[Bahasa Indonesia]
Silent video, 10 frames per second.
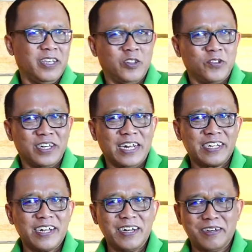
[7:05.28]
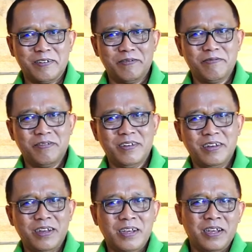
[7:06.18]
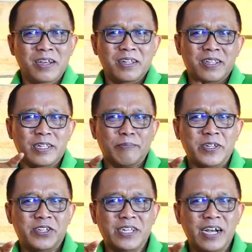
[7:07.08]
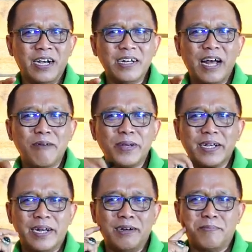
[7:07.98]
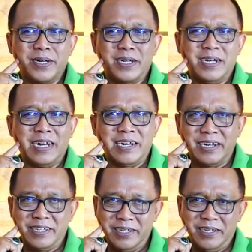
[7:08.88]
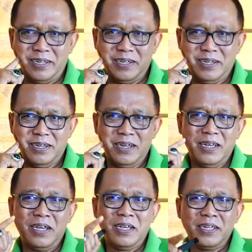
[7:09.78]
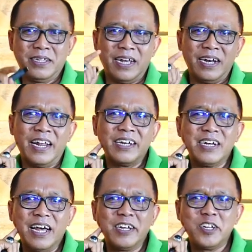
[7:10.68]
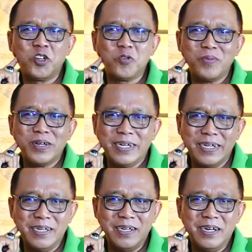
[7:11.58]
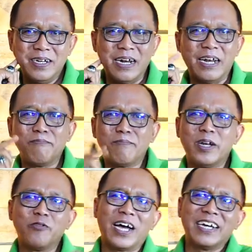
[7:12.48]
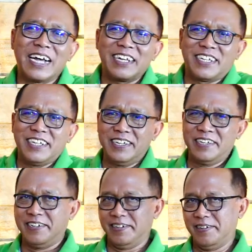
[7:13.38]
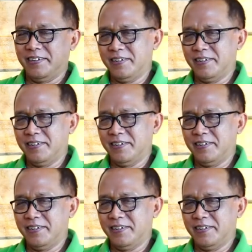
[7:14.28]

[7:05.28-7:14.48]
itu tidak salah. Tetapi jangan abaikan perkenanannya. Jalanilah hidup ini dalam pelukan kasihnya